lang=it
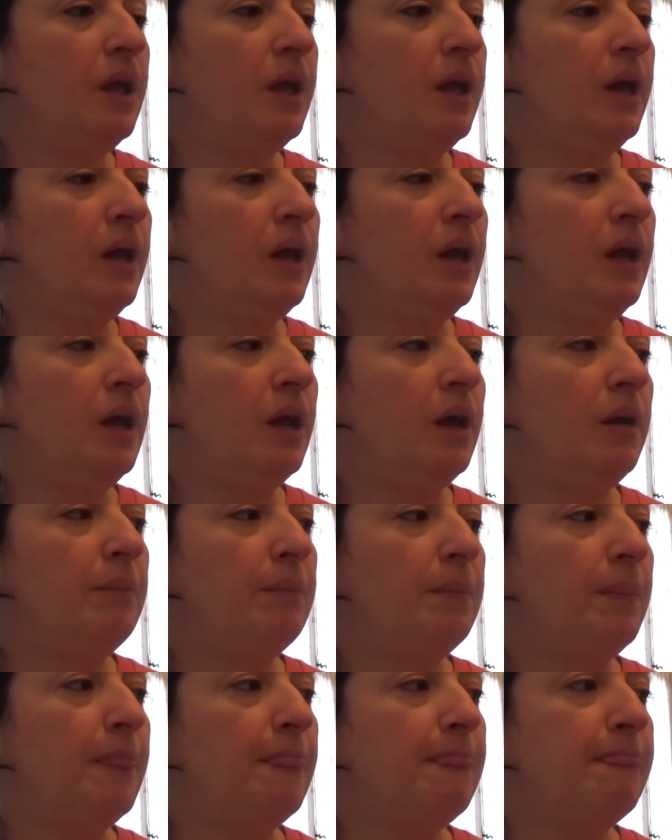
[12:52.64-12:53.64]
e
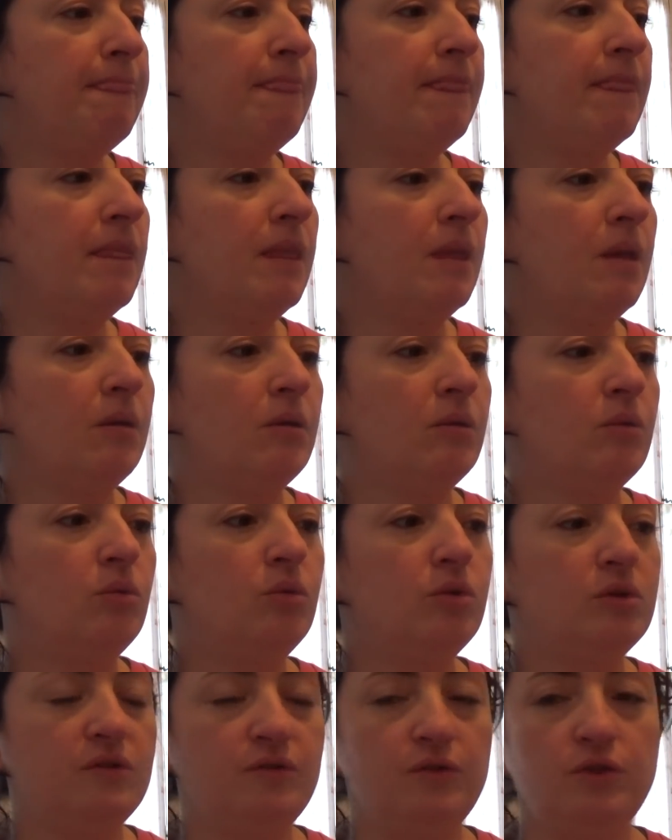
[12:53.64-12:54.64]
ehm,
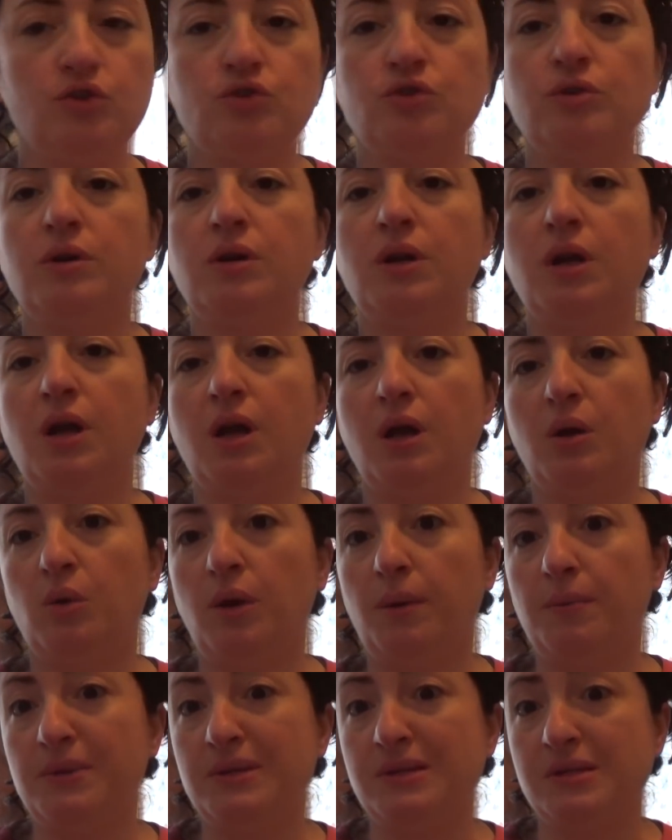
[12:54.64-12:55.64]
uno sfincione e
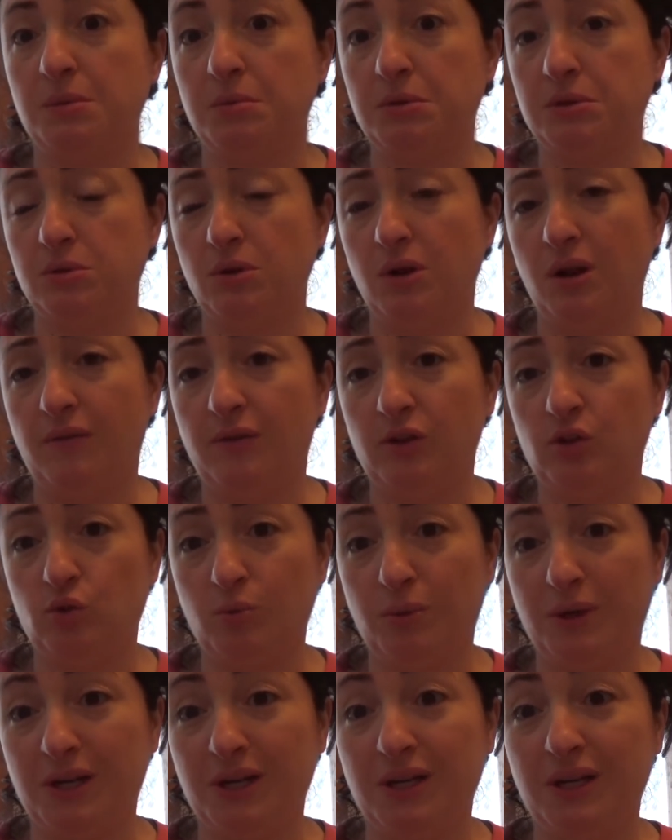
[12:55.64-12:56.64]
una pizza penso che la faccio
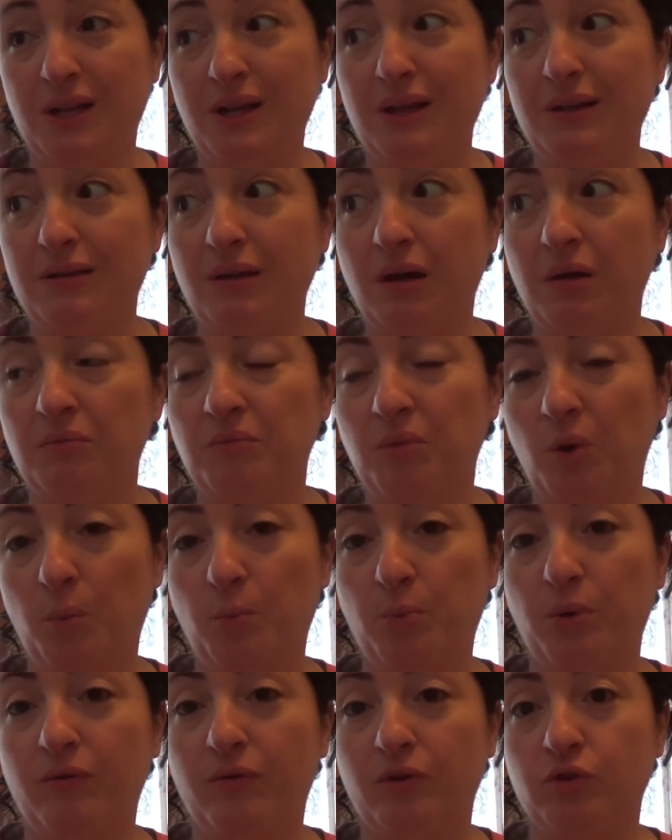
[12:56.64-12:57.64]
margherita
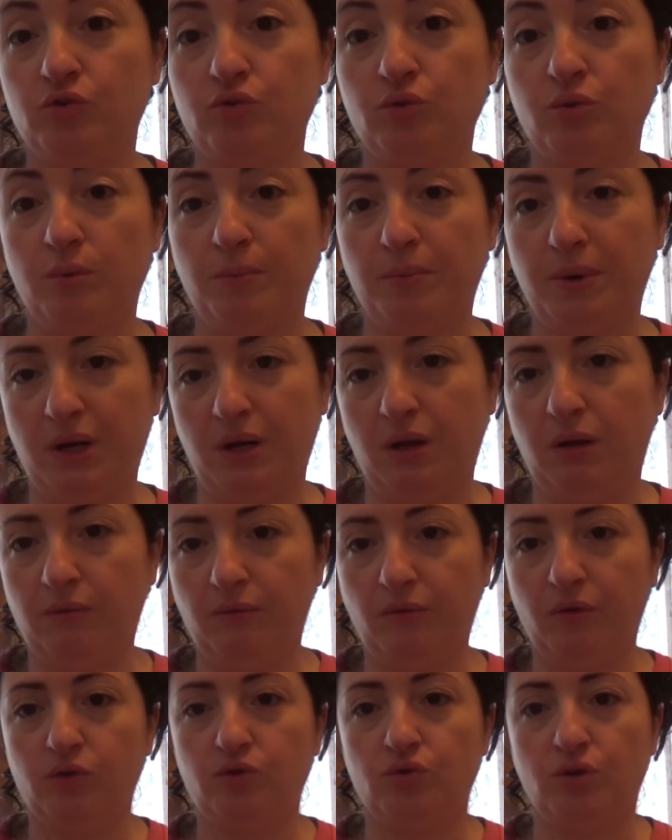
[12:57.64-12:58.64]
oppure faccio perché
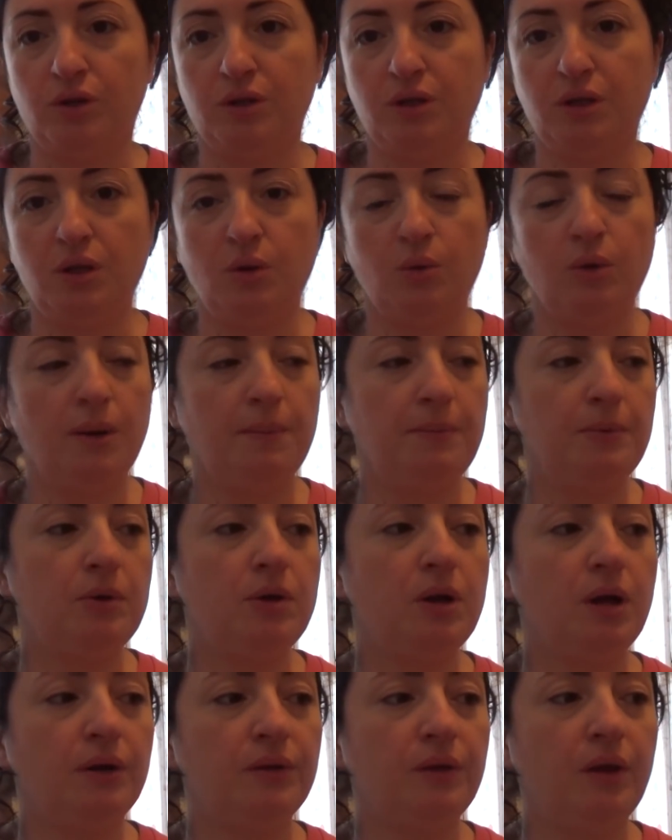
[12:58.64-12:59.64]
faccio la taglia quella più
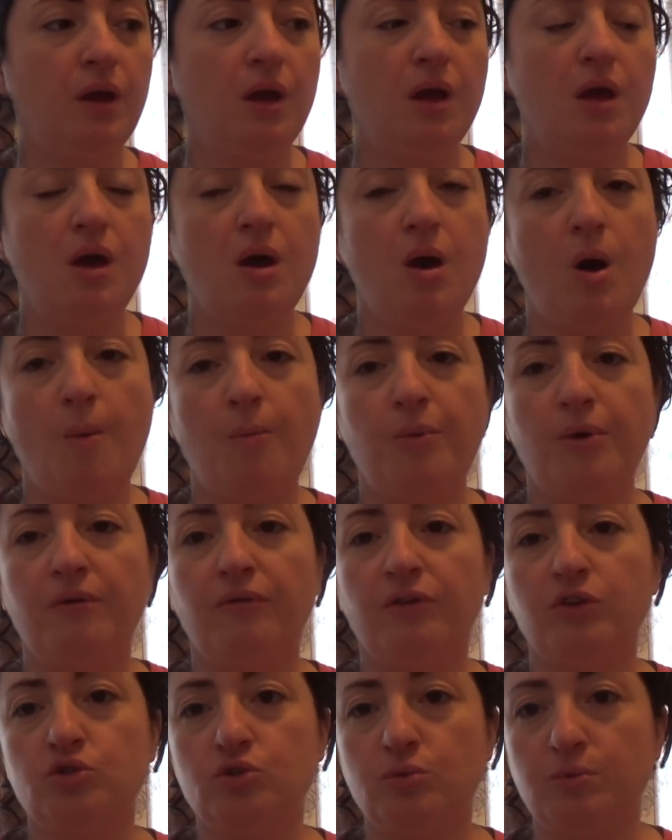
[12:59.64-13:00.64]
grande oppure
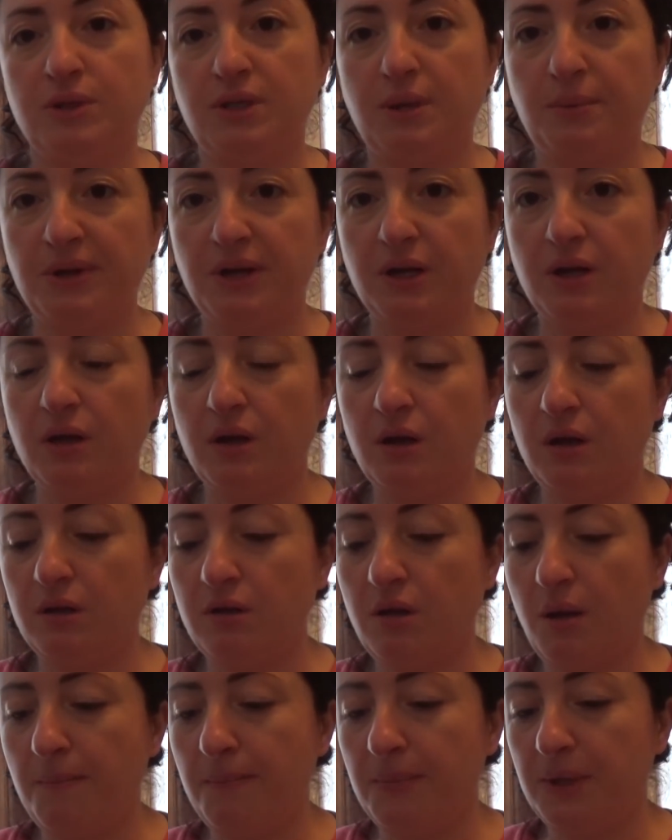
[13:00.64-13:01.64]
faccio metà
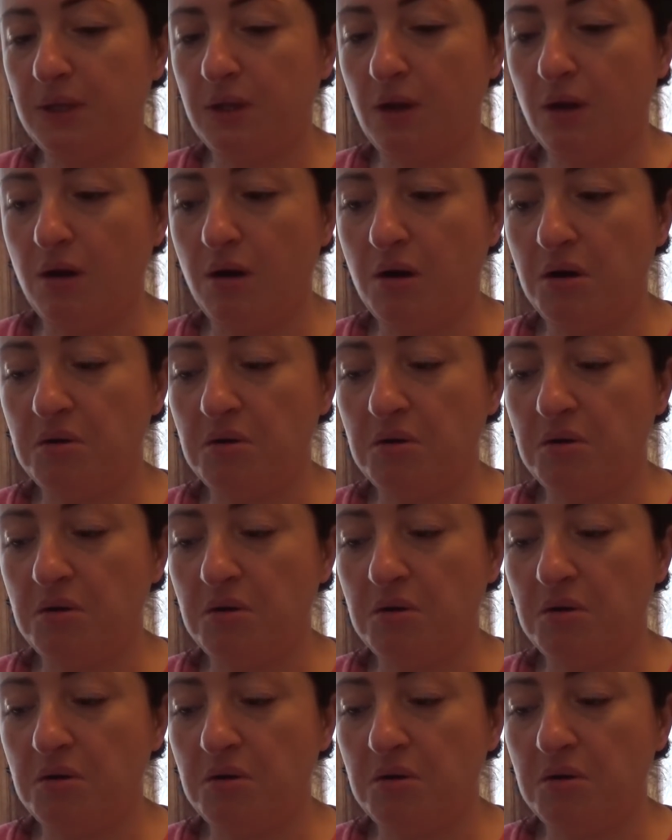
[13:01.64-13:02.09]
margherita e metà